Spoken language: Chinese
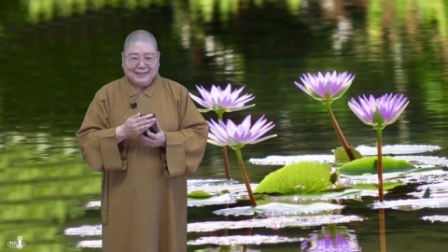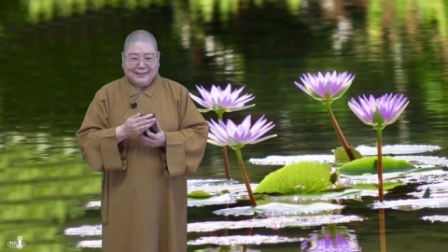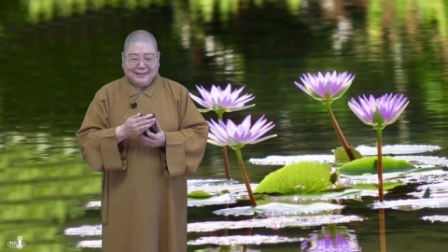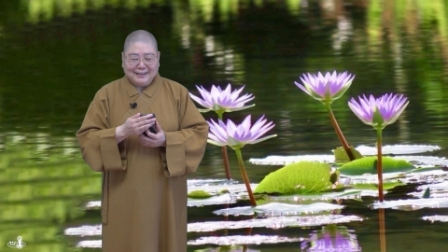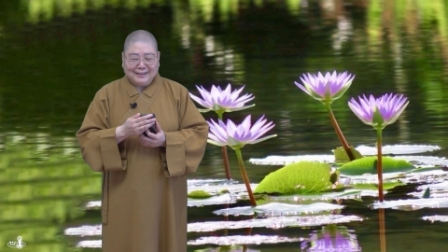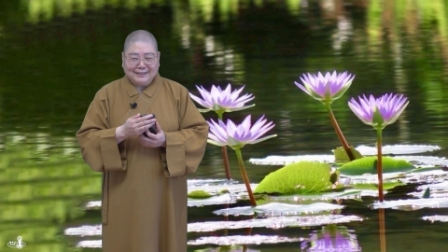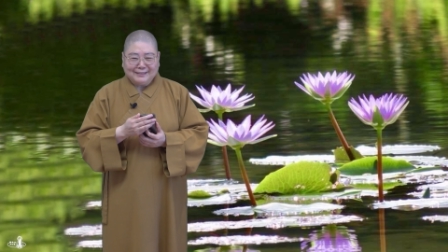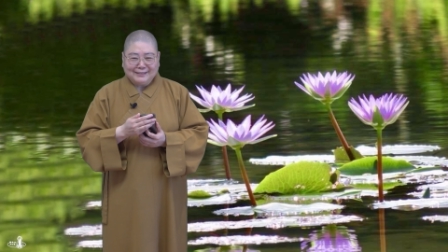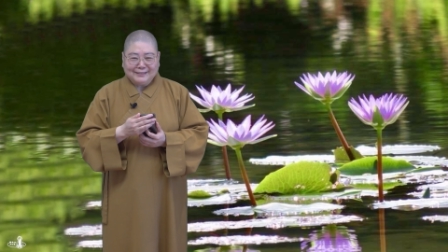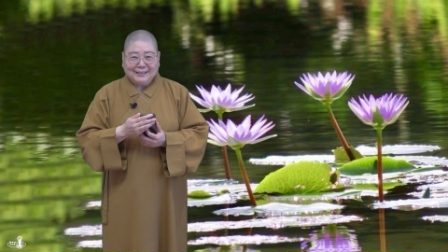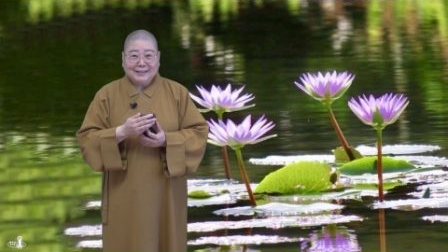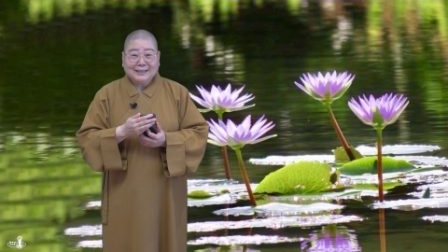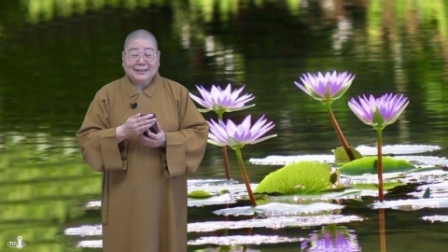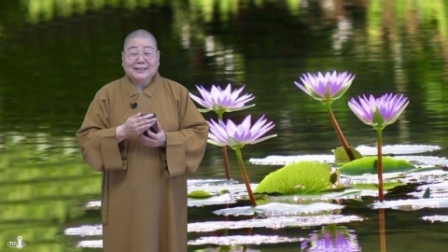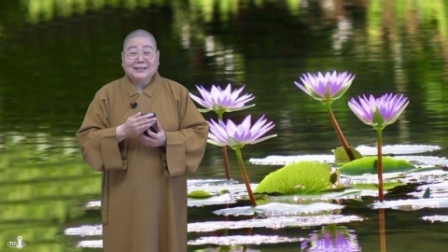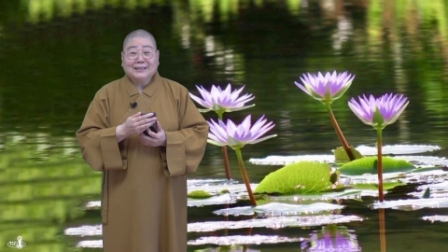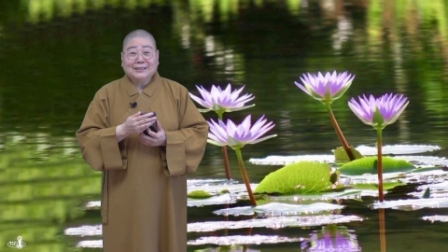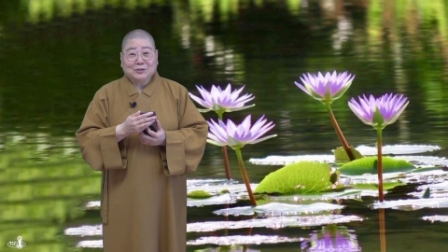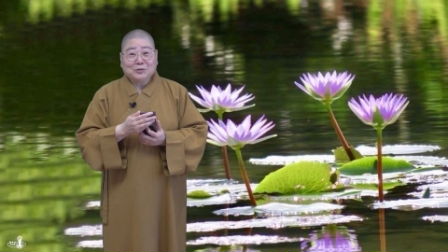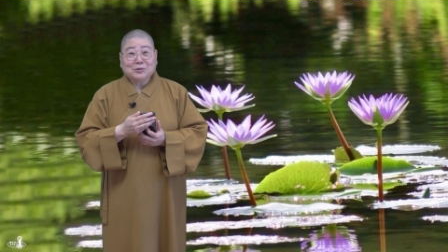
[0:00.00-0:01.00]
好，
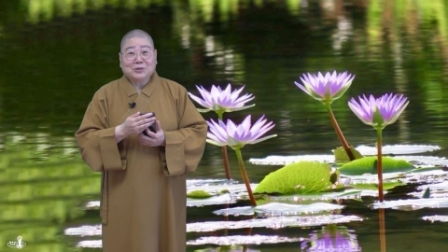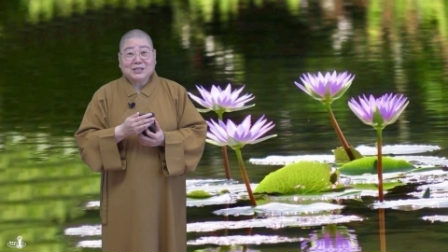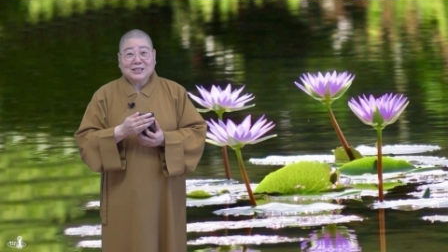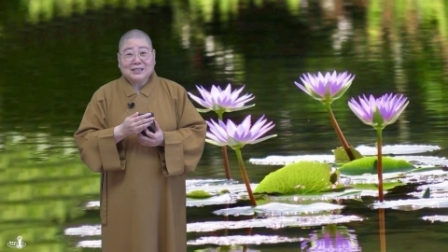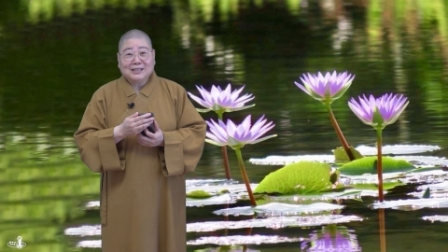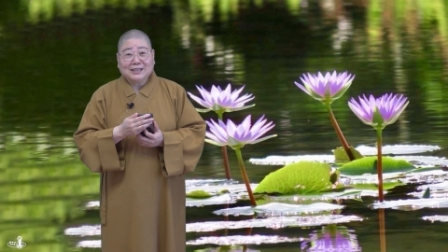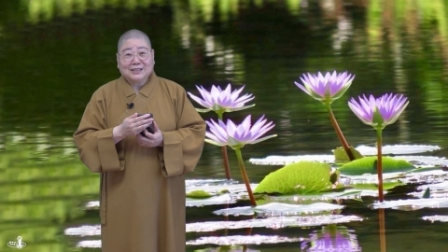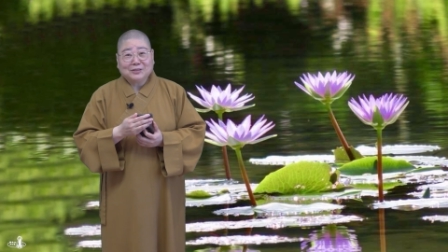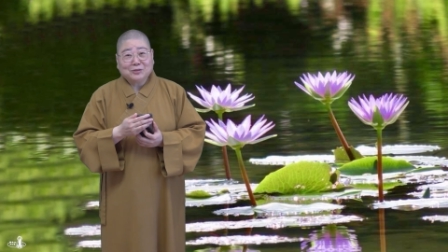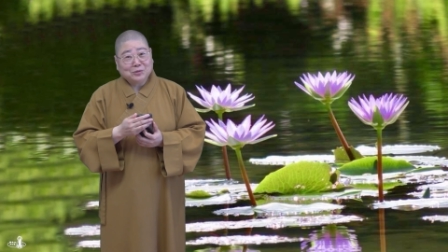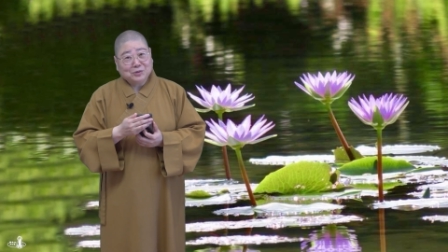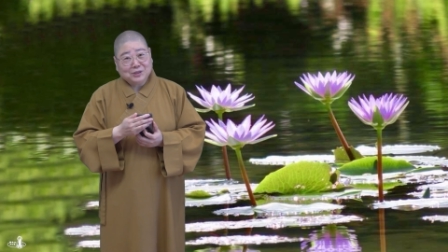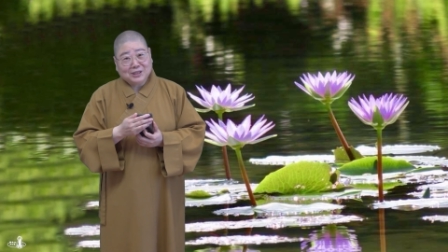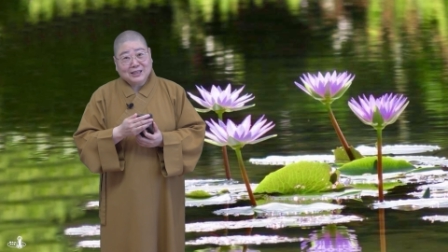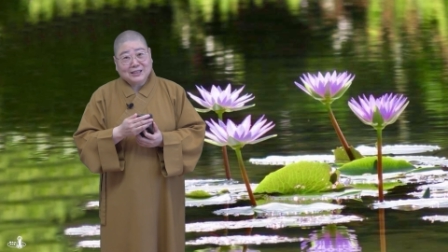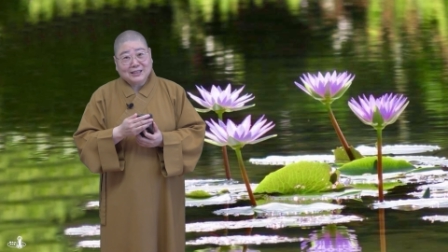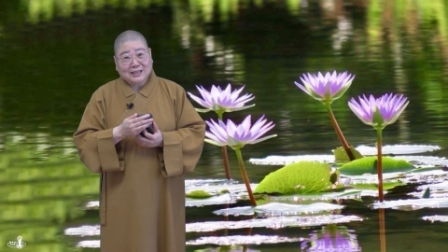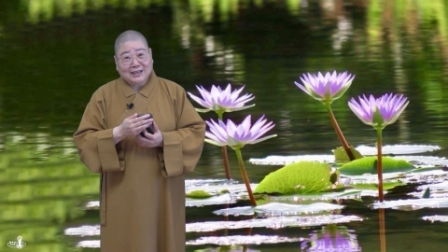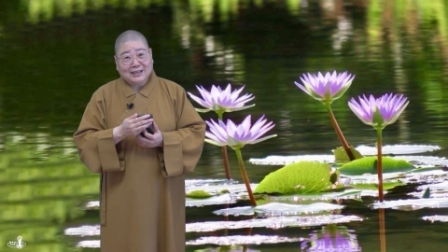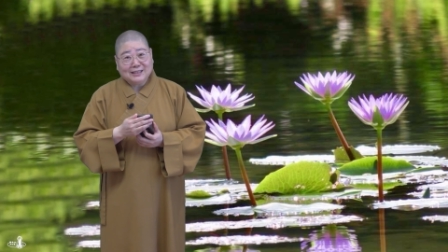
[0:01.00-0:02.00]
那总是呢，如果
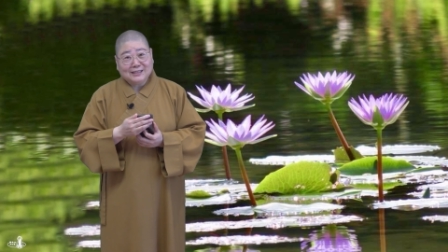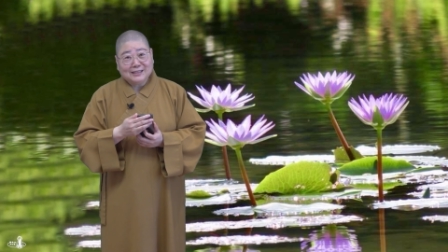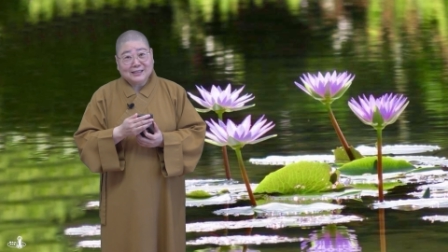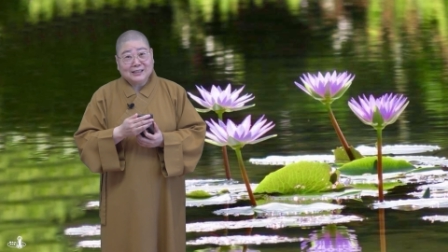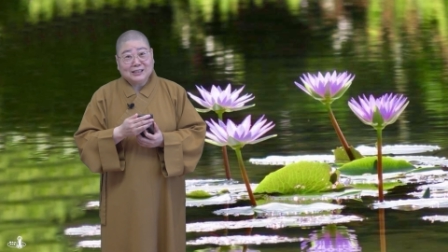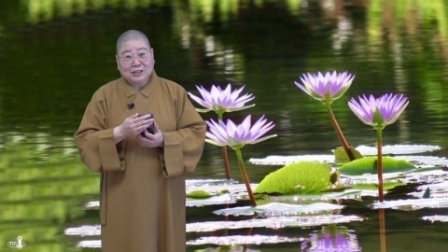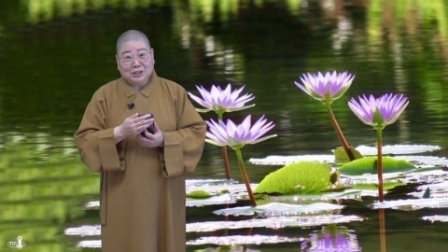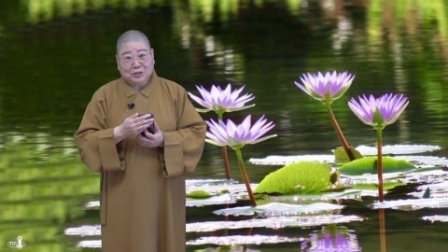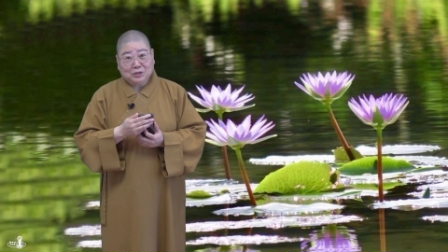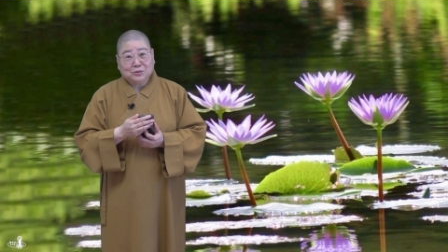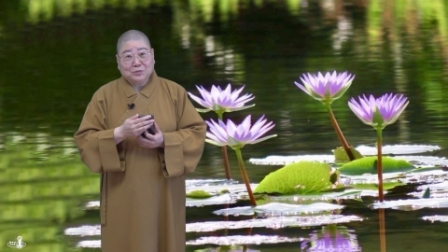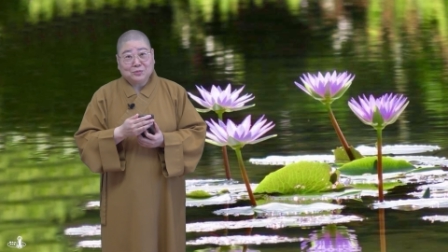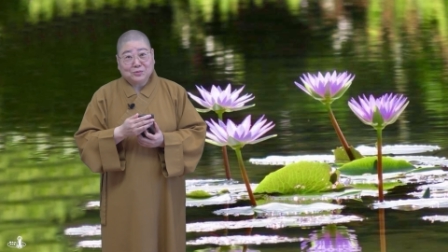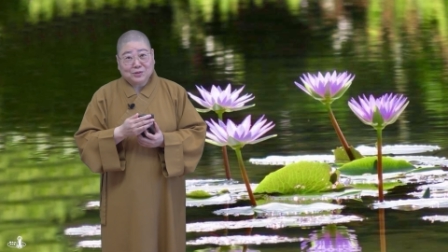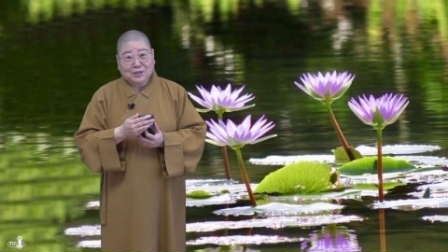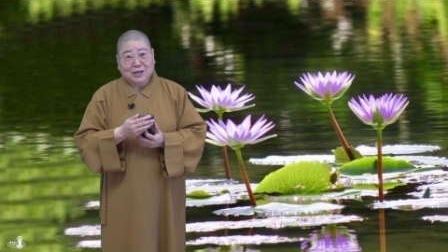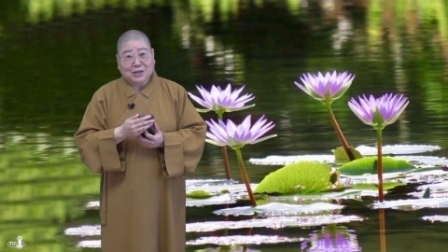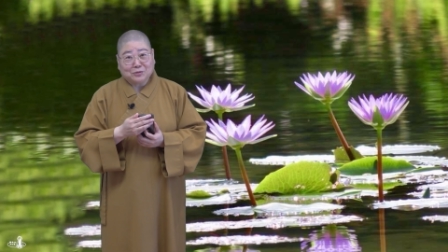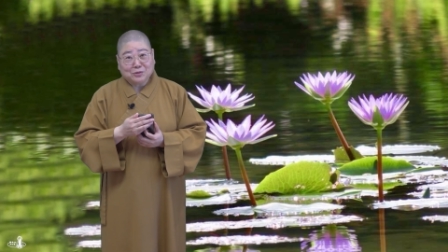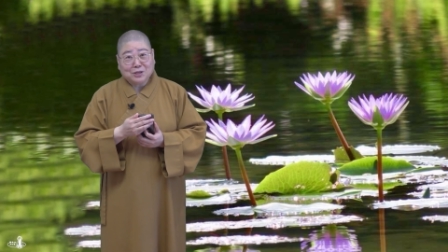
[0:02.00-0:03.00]
他的孩子已经
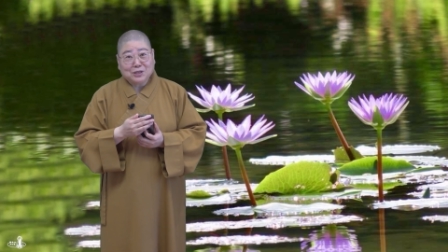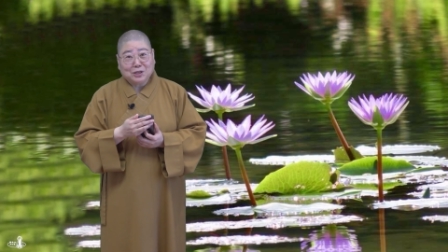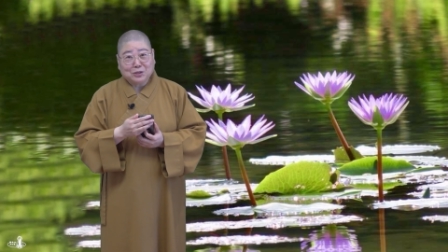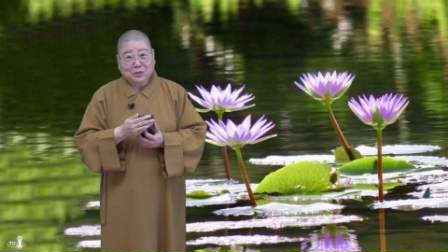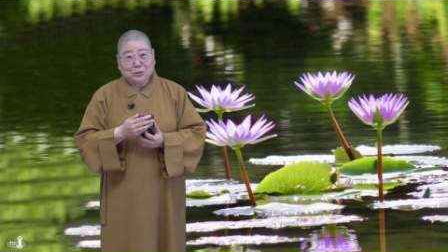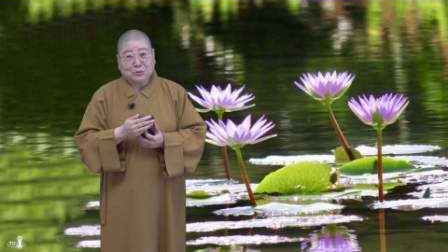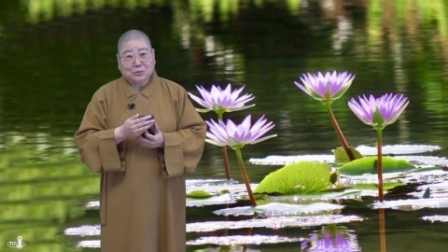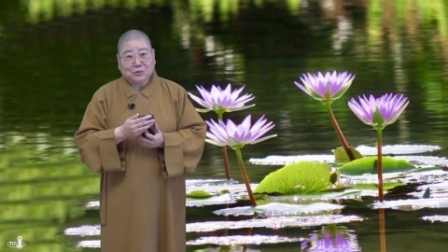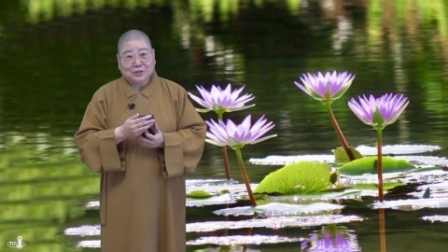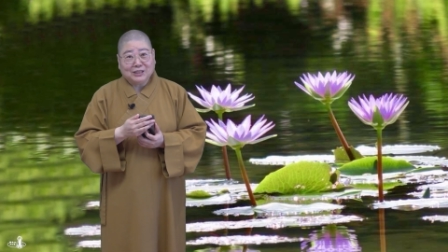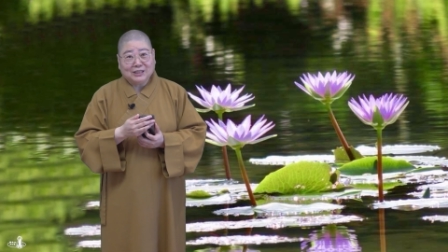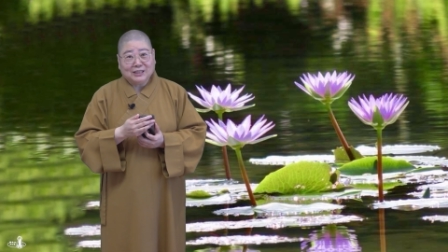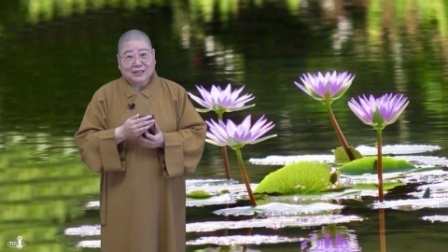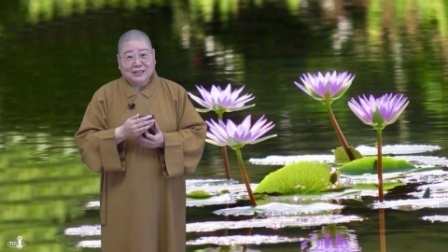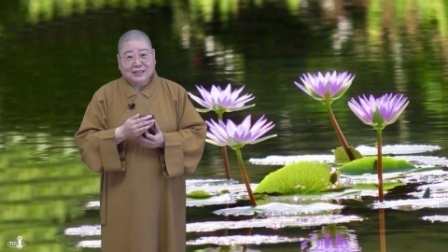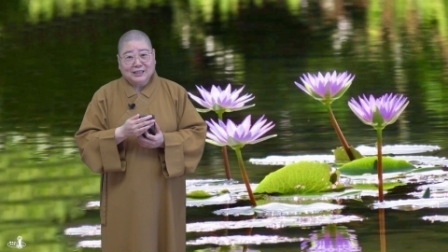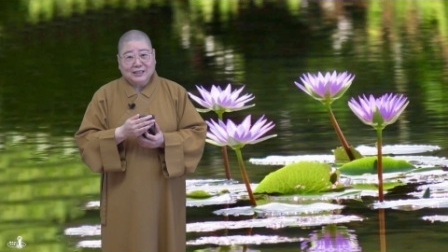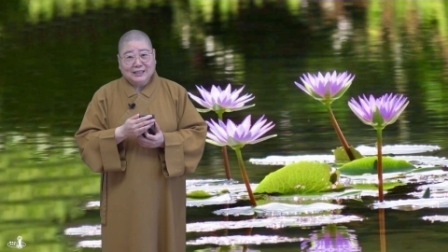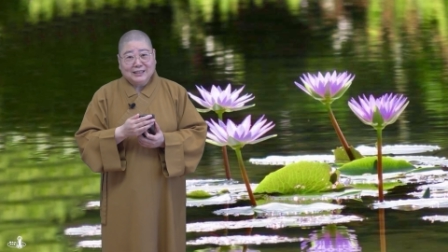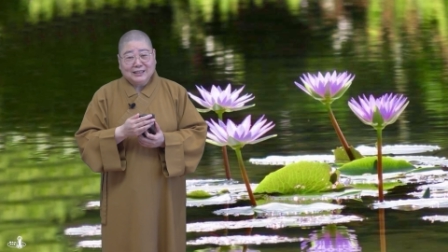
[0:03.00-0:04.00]
打算要处理了